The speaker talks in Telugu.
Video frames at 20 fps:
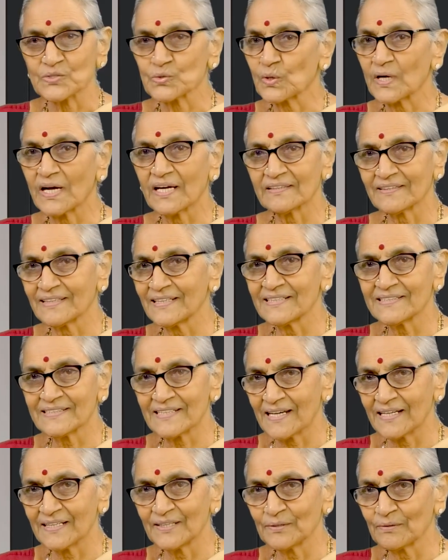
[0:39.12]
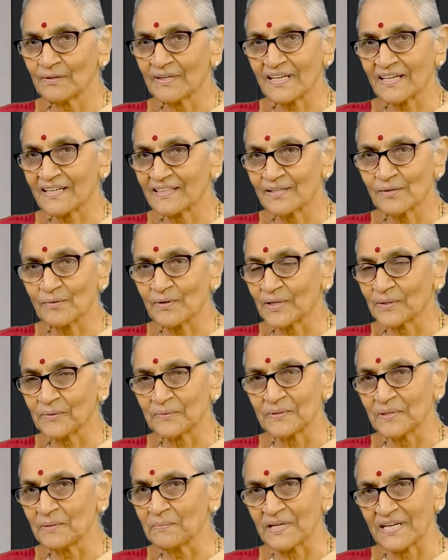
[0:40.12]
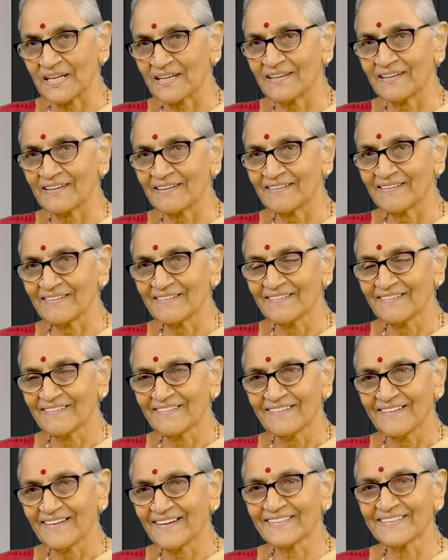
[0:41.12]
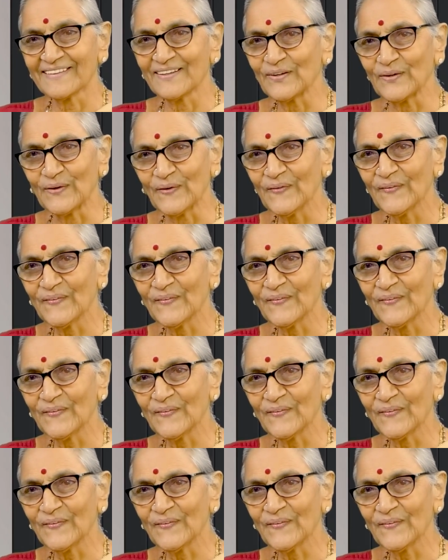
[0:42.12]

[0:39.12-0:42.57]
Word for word: సుగాత్రి శాలీనుల కథ ఒకటి ఉంది మనకి అందులో